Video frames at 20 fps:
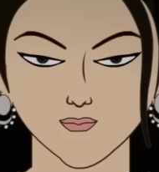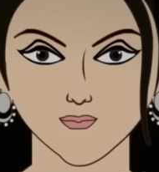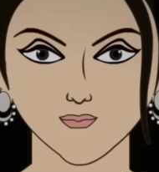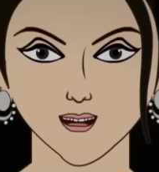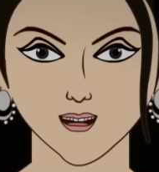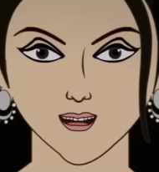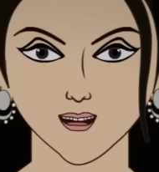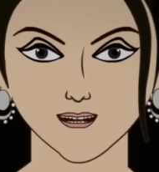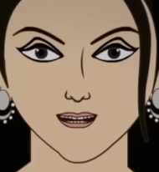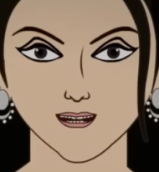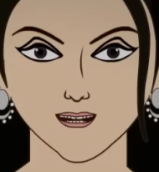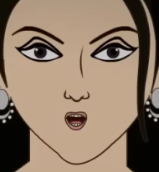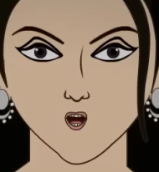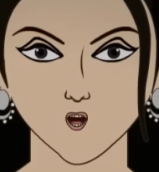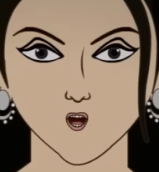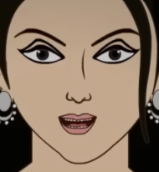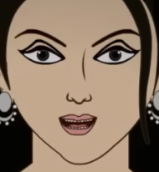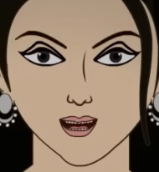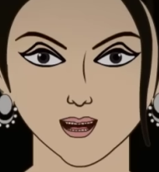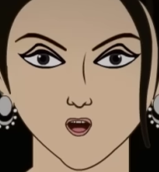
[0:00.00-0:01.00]
যদি আর
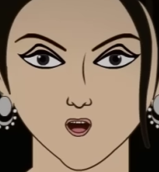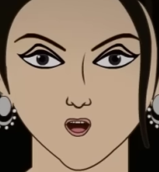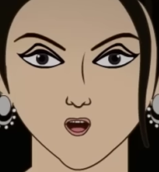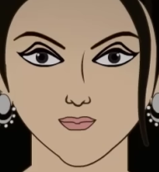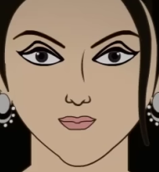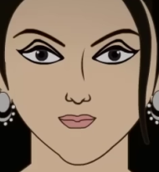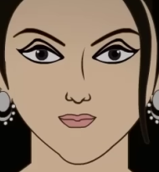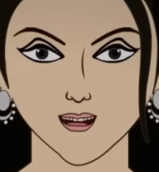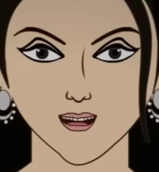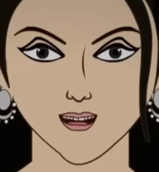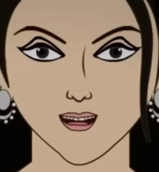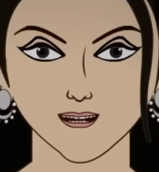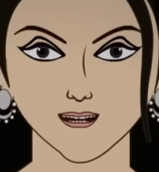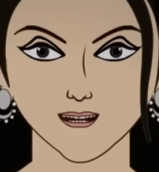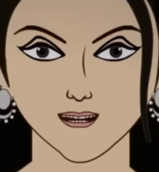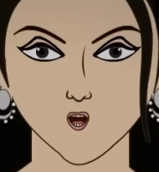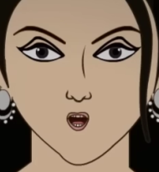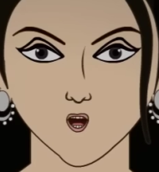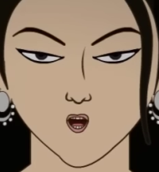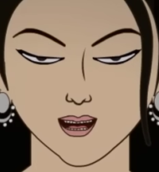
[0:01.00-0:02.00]
একবার আমার সাথে দেখা
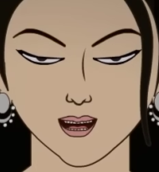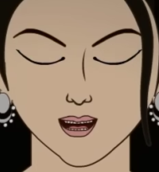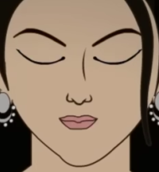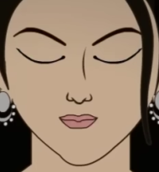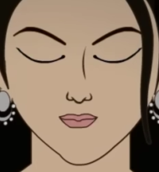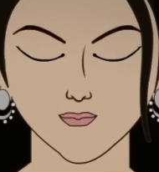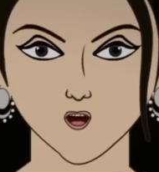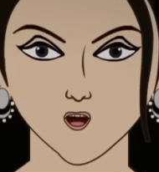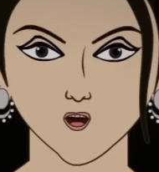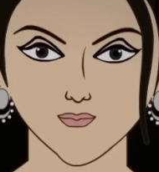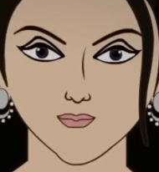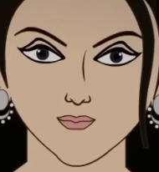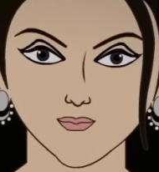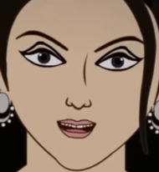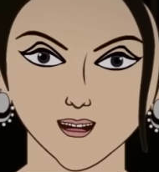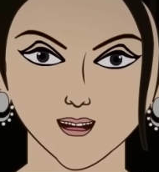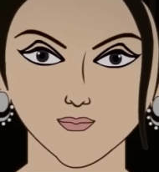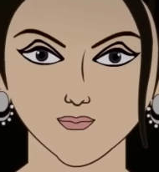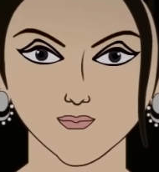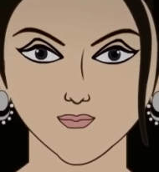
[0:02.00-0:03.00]
হতো
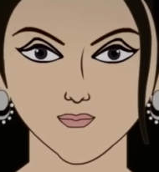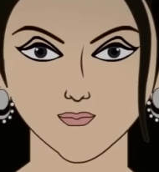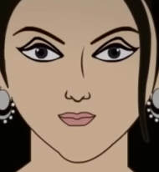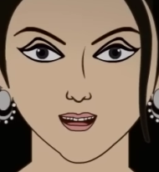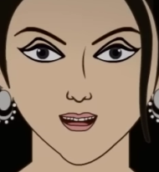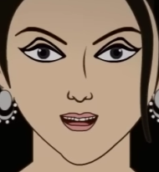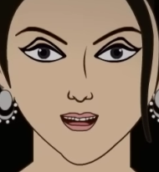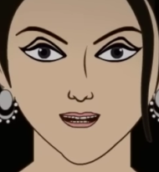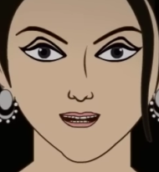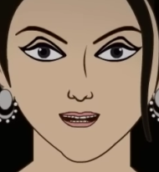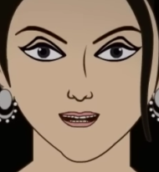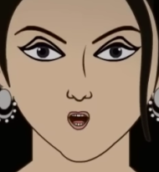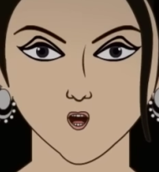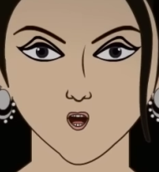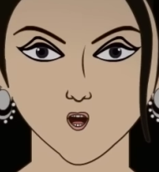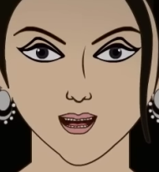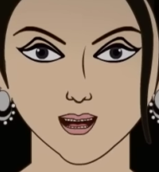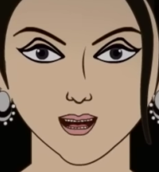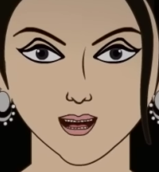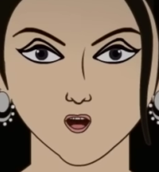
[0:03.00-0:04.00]
তাহলে তোমার
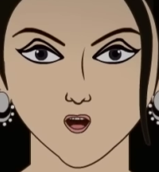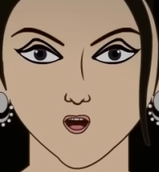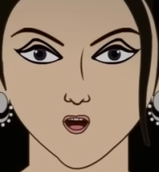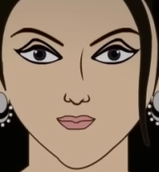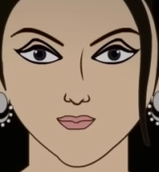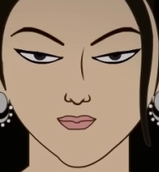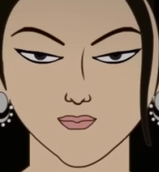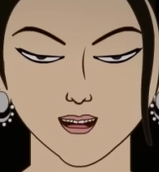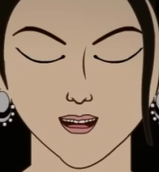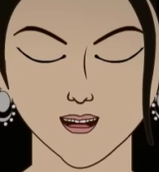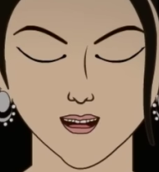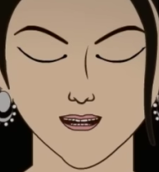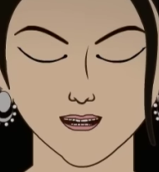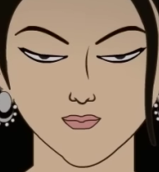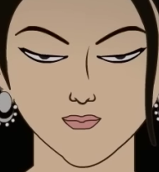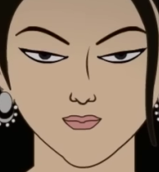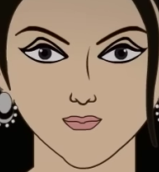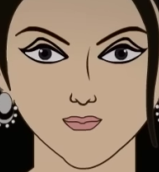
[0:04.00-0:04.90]
মনের কথাগুলো বলতে